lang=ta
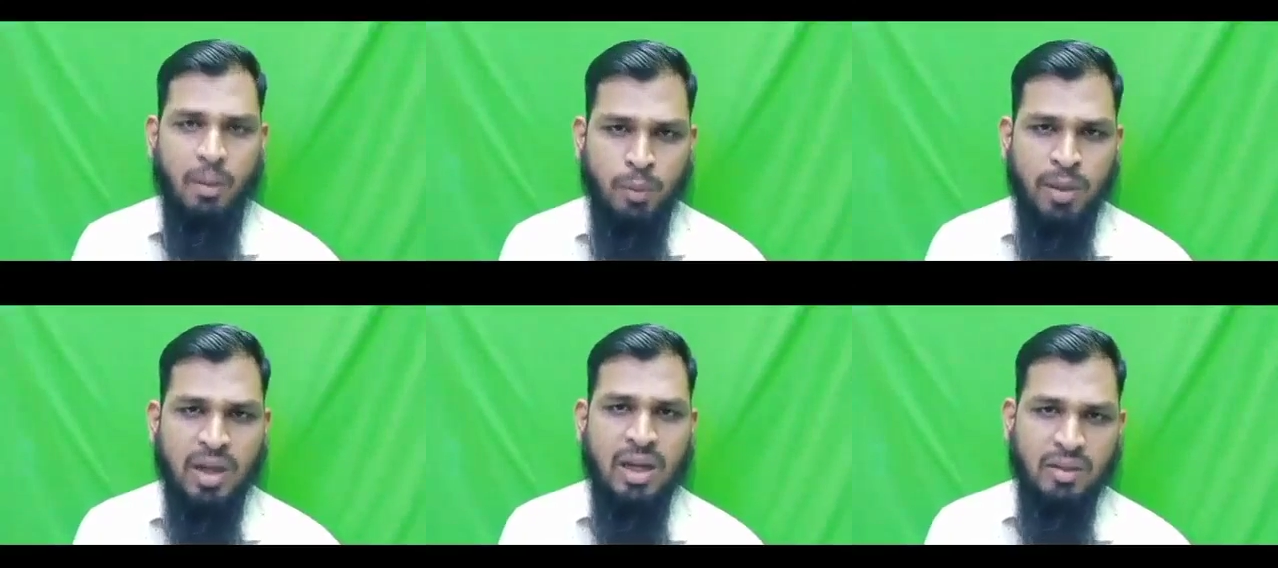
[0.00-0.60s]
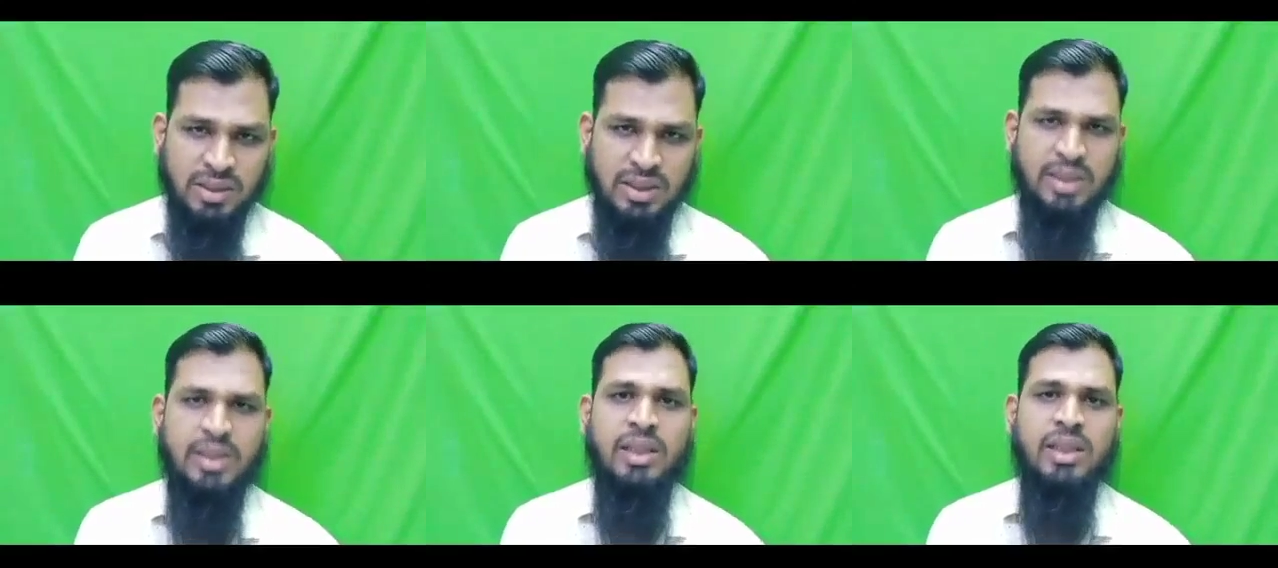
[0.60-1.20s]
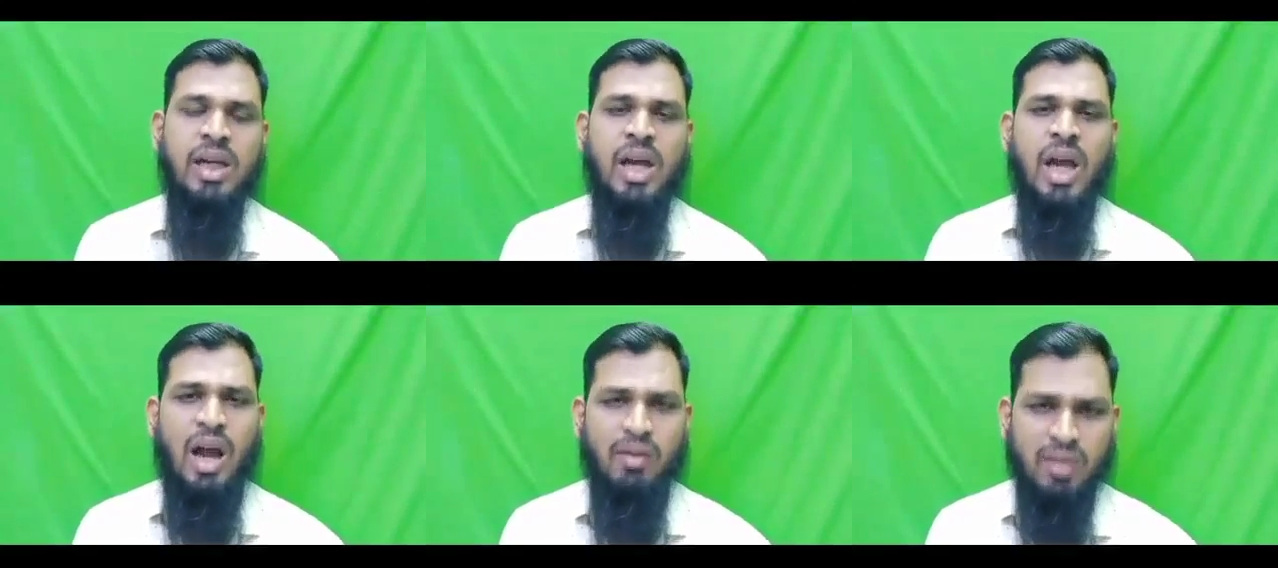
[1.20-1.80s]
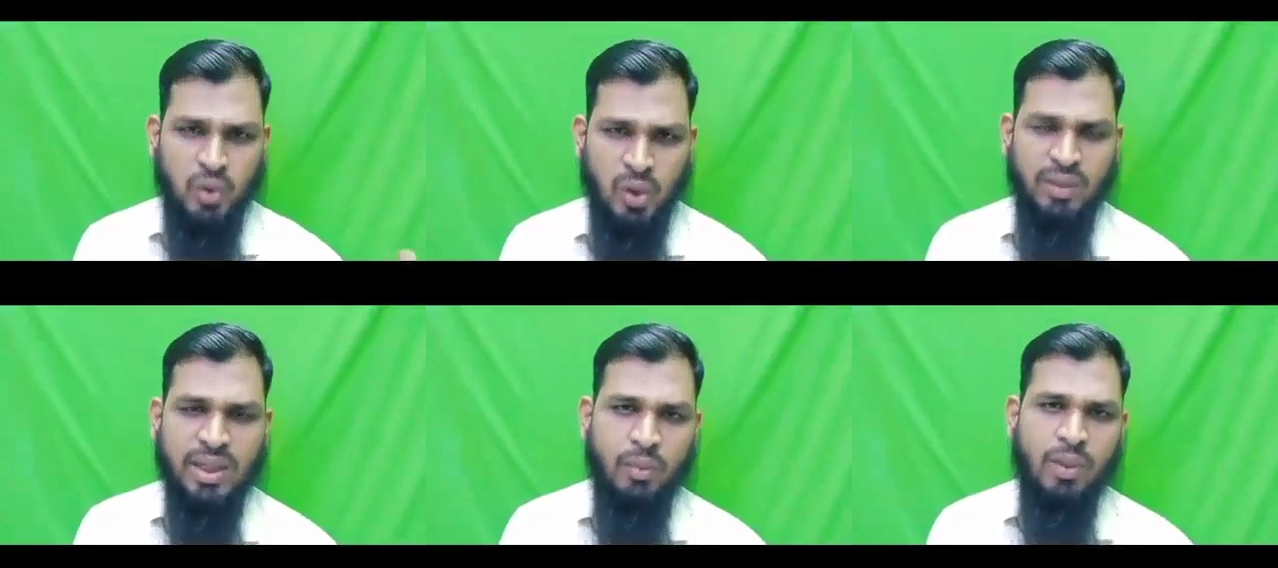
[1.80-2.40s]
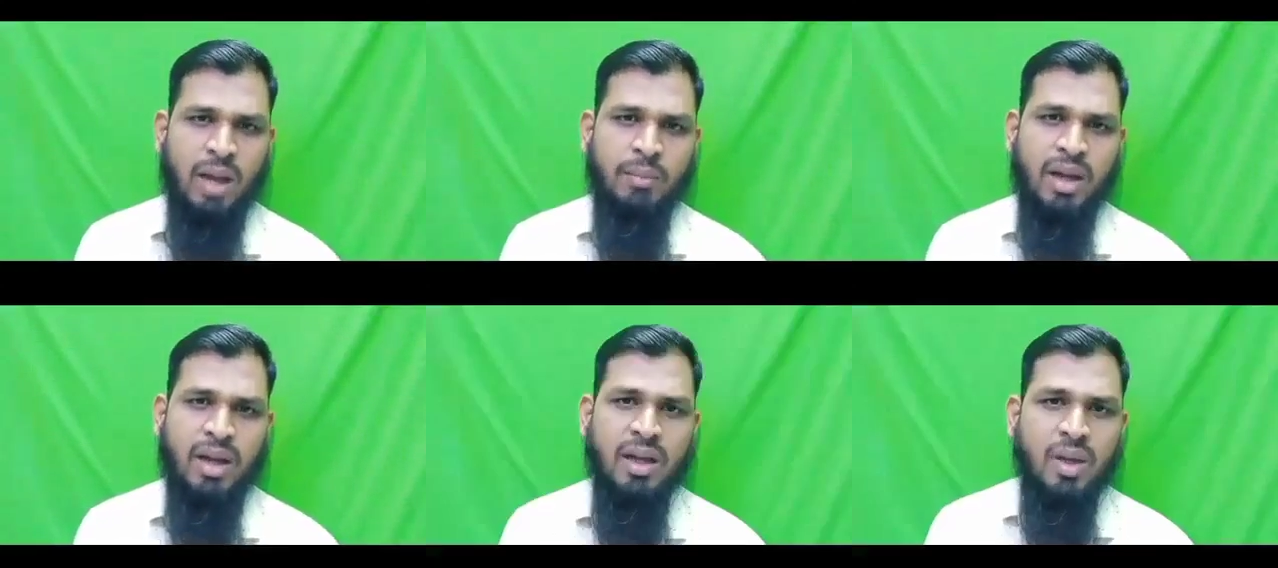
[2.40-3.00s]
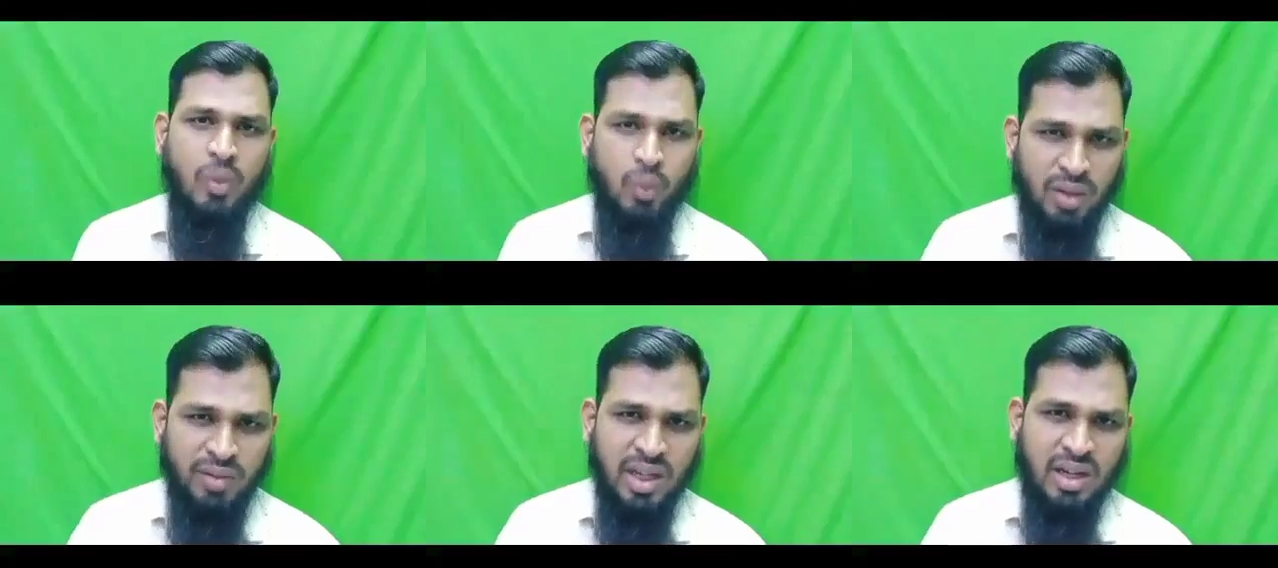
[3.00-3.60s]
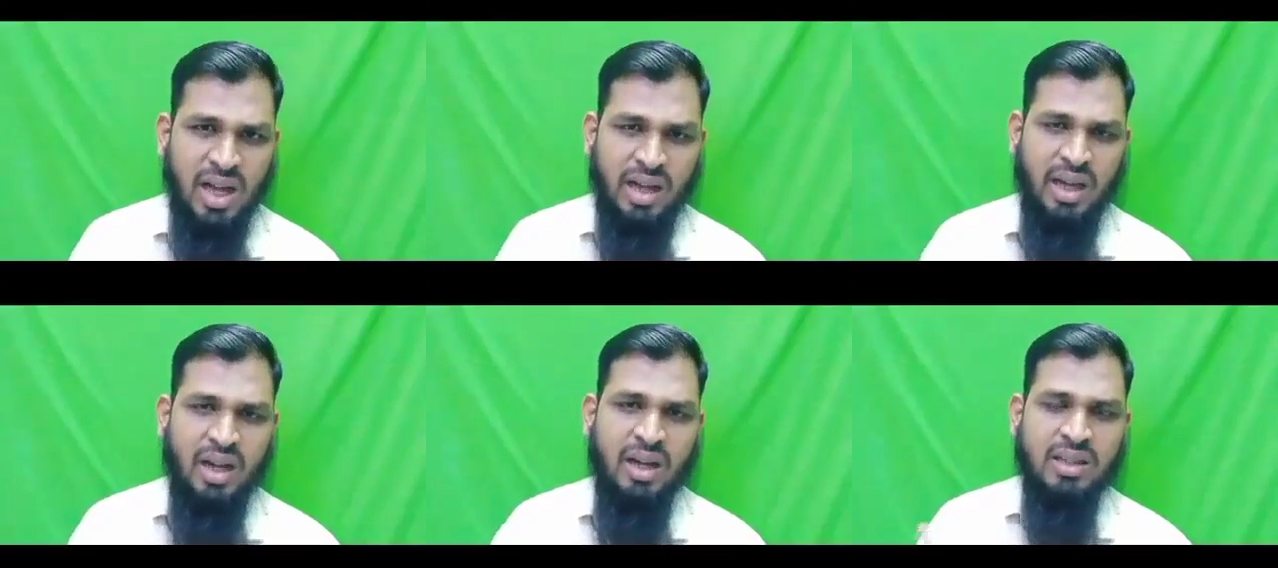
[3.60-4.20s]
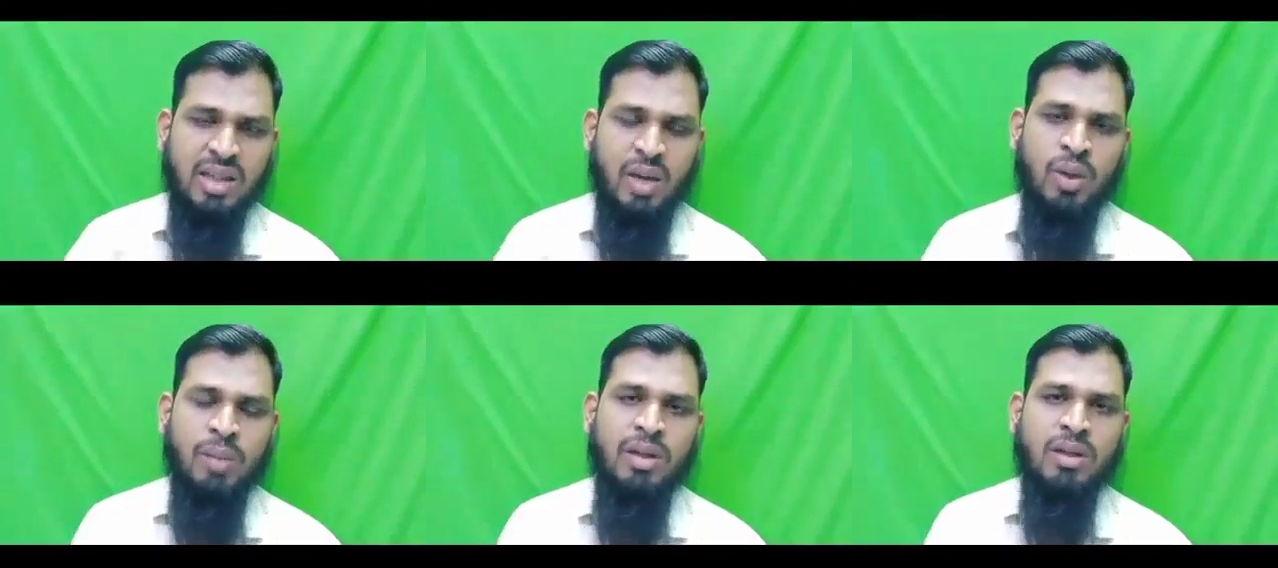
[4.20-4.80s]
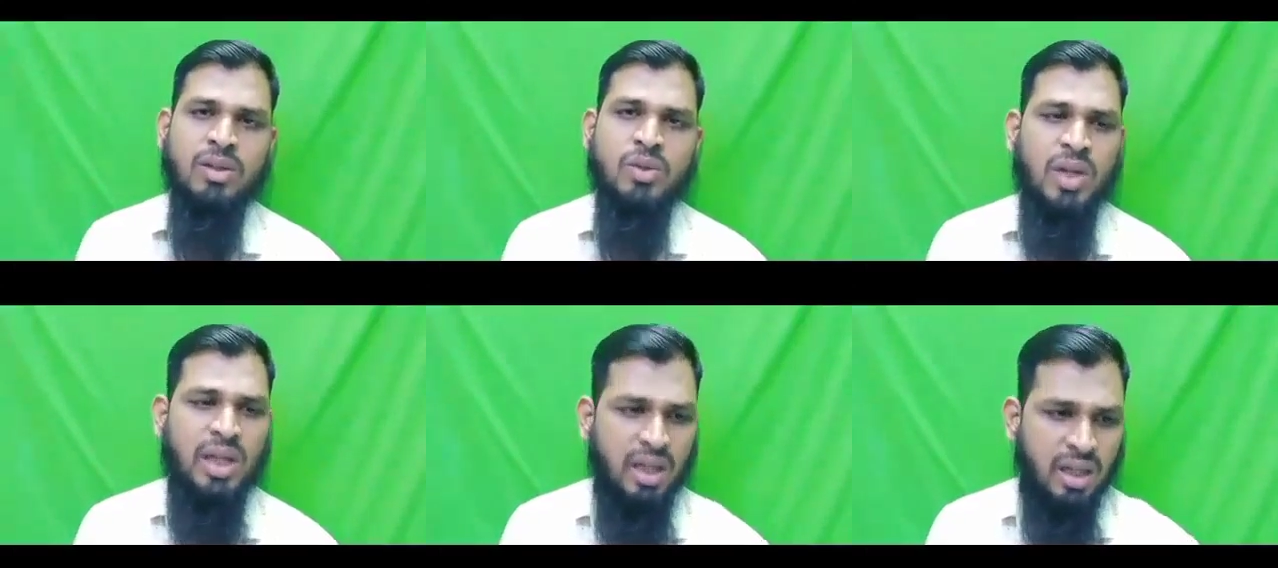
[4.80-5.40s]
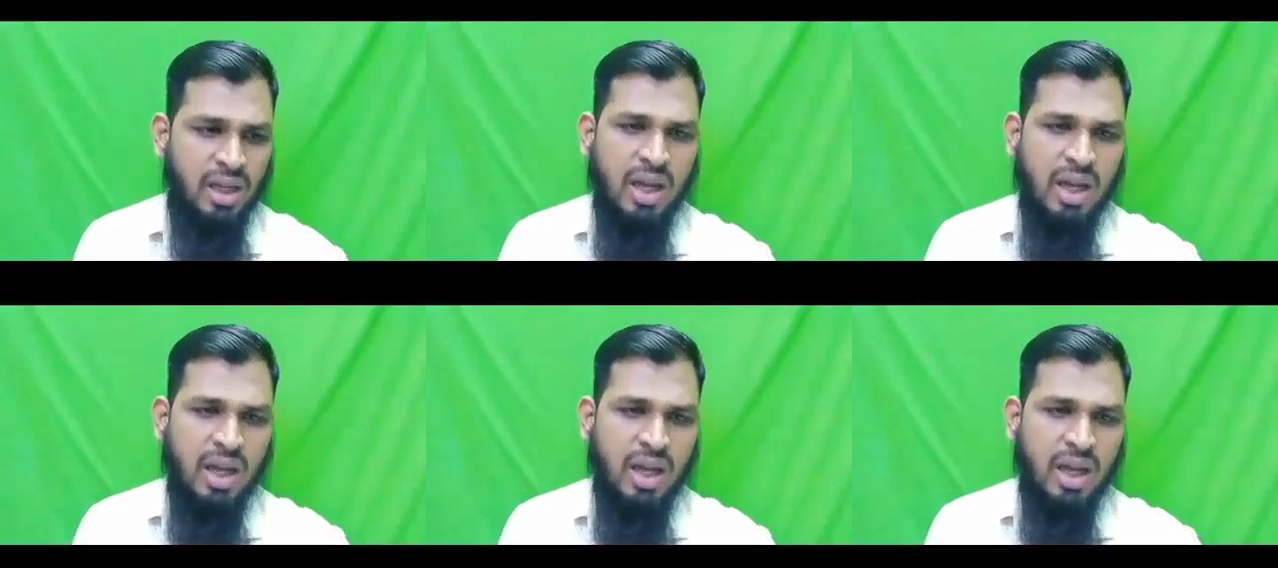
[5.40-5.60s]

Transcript: அபுபக்கரை வச்சுக்கிட்டு அவரை தொலை வைக்க விடாமல் உறவினர்களாக எங்களுக்கு தான் உரிமை இருக்குன்னு சொல்லி